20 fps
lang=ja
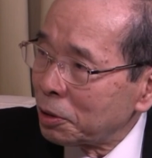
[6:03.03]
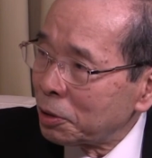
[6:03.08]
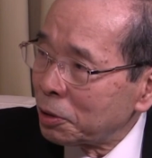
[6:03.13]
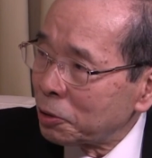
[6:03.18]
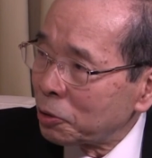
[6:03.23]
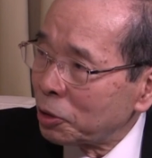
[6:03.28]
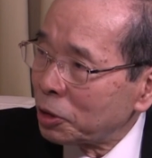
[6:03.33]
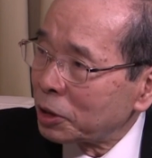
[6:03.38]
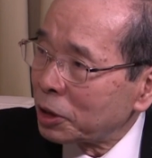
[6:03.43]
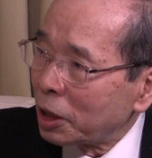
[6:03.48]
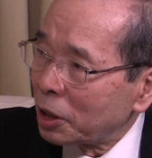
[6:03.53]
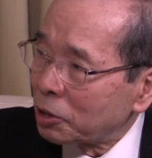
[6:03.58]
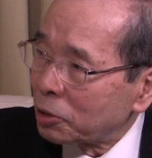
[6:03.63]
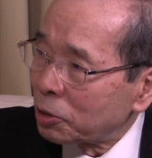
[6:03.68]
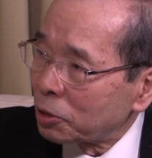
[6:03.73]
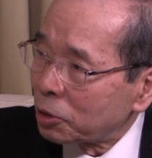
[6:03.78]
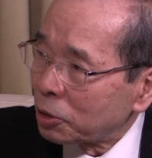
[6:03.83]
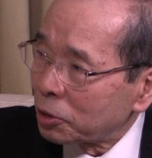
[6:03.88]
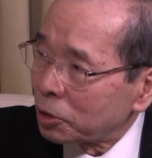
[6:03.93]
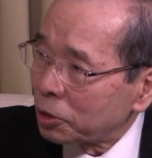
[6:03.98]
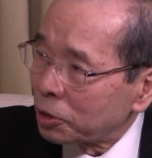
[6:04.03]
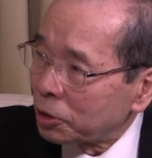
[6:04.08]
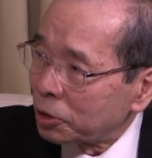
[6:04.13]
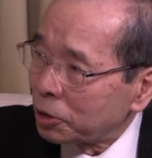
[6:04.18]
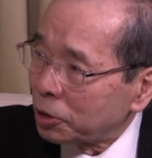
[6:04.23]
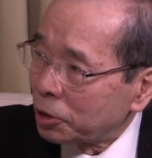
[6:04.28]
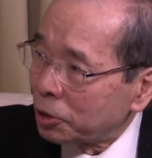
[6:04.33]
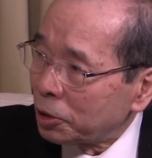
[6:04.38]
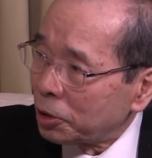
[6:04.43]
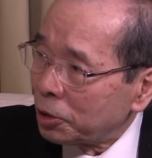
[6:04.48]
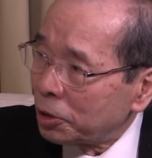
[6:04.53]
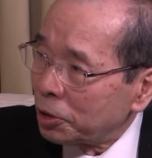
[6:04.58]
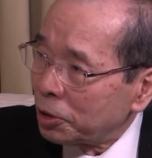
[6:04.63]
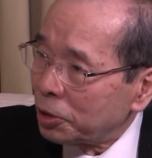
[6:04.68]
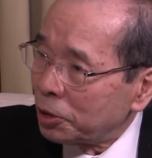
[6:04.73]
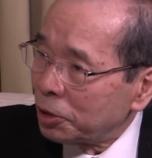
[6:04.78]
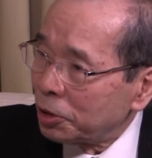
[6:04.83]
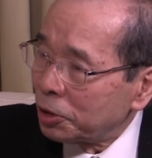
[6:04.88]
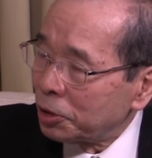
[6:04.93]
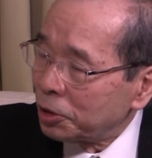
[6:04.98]
それに対する、
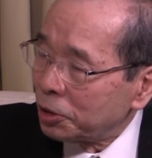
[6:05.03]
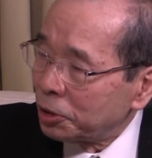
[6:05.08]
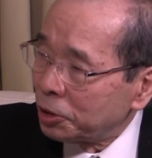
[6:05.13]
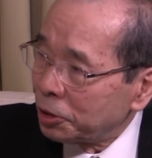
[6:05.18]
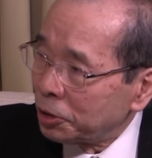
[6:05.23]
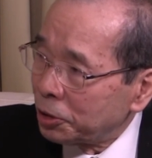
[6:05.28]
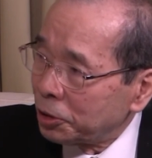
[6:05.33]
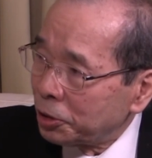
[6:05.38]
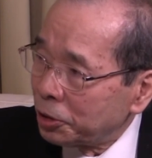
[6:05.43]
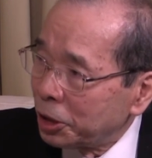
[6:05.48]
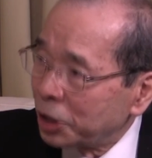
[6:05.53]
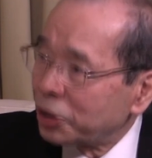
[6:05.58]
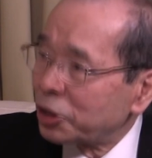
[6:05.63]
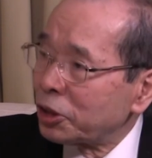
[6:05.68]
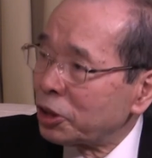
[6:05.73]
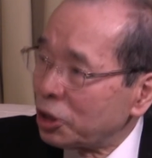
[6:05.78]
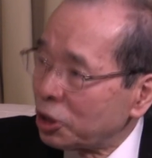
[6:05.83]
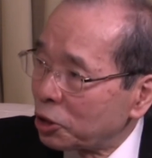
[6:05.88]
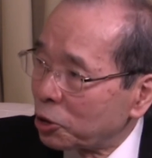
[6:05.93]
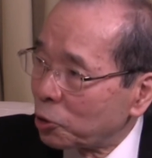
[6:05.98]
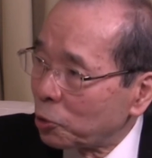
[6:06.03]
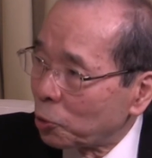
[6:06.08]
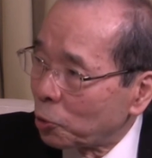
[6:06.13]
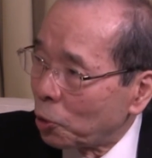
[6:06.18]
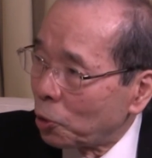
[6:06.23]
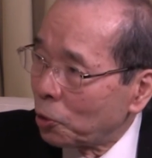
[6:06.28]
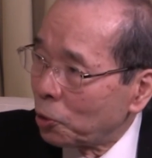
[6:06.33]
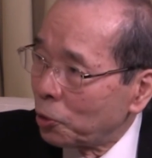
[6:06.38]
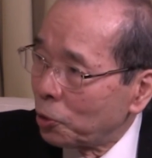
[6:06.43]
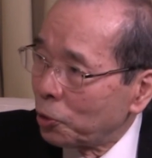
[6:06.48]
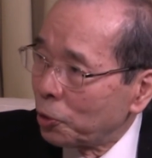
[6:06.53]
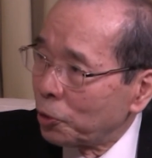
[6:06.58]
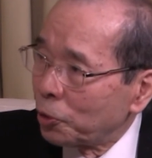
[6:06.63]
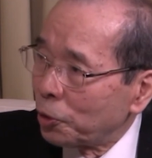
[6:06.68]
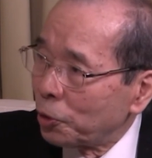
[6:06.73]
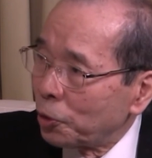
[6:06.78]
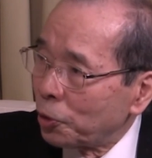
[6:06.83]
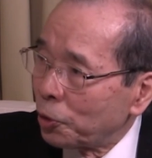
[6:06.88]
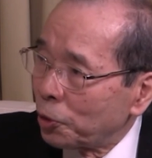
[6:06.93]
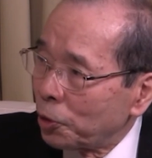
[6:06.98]
えー、歴史認識を
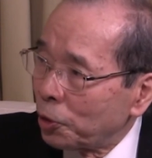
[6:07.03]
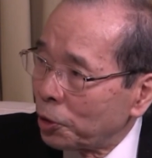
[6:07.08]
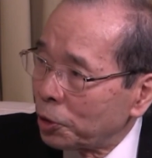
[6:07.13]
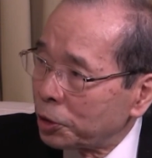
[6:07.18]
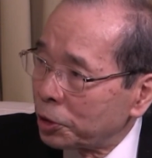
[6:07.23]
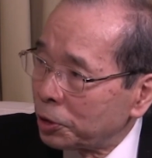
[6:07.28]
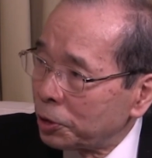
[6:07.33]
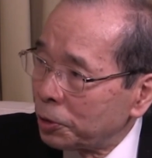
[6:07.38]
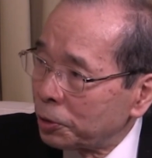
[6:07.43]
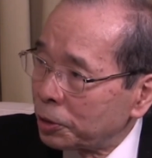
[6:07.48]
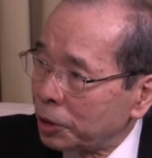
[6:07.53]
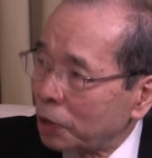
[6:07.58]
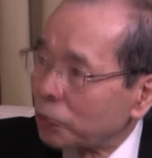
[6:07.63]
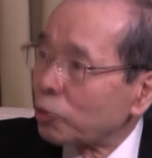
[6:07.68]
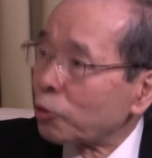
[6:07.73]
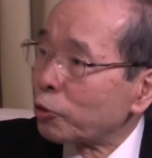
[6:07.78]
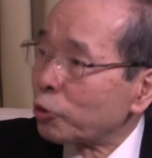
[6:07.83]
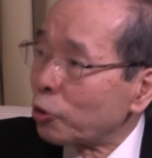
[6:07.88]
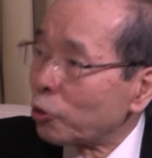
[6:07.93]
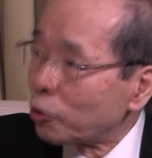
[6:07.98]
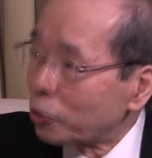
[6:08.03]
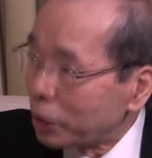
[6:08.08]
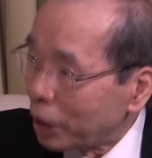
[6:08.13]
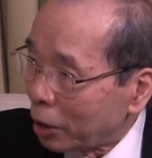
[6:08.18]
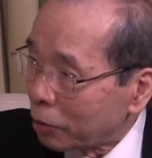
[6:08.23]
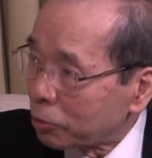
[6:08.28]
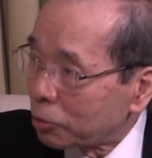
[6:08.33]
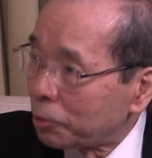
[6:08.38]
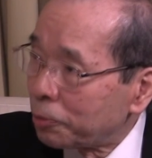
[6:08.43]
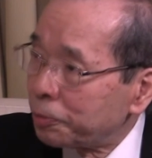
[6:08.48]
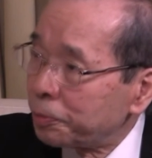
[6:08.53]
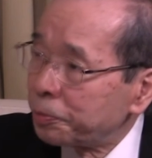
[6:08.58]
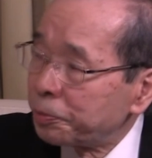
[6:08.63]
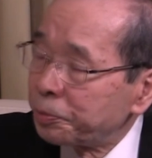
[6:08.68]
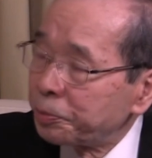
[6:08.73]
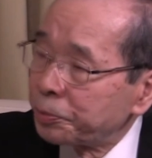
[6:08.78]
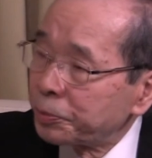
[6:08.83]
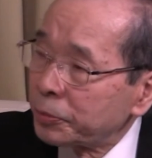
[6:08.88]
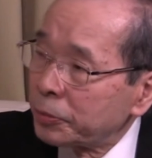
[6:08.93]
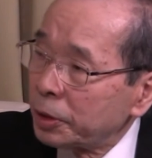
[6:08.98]
ちゃんとするようになると
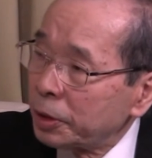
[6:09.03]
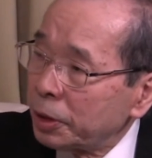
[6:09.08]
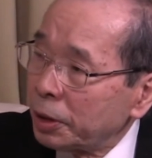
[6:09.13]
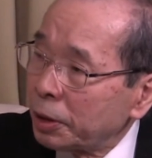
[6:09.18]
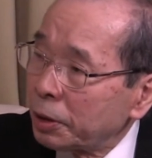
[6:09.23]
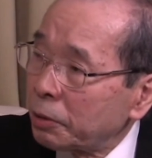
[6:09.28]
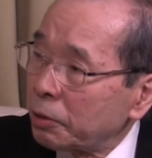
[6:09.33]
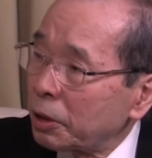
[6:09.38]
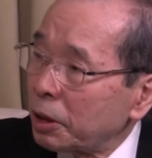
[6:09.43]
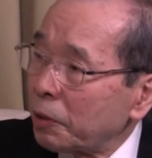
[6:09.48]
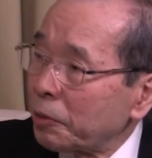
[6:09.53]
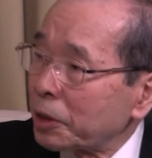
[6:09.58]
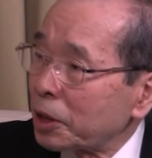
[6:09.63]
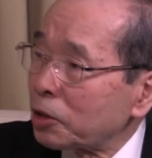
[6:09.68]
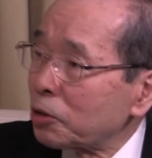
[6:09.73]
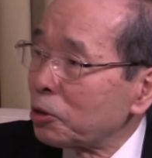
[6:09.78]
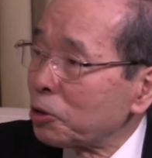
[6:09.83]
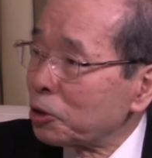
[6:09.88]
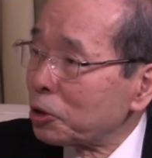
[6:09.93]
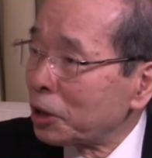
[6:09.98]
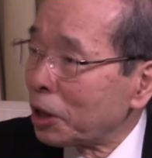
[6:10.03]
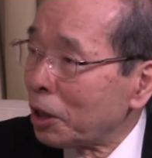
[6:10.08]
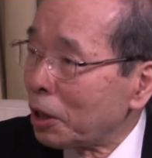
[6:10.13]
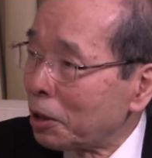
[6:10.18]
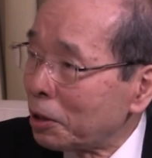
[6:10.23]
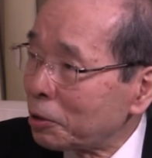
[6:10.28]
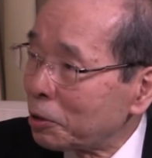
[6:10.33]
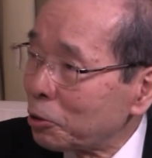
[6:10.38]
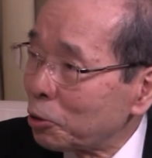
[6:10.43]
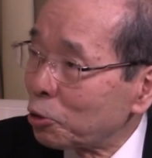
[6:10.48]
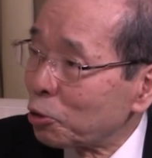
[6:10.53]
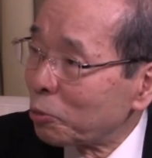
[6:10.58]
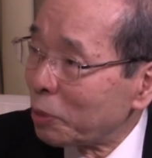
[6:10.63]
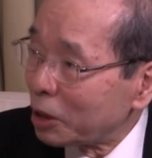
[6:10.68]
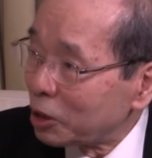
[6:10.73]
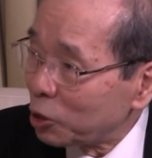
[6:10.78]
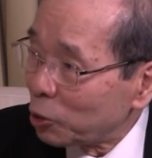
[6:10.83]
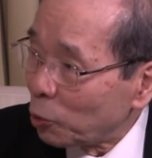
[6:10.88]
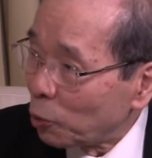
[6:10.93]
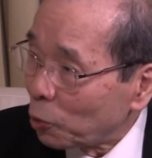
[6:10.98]
これが私の言った望
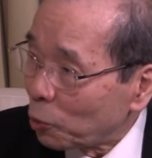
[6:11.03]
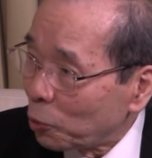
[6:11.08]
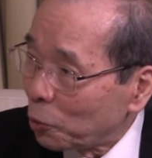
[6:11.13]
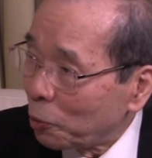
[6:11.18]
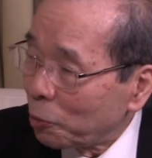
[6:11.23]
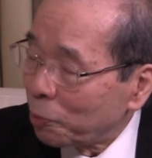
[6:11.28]
ましい方向、うん、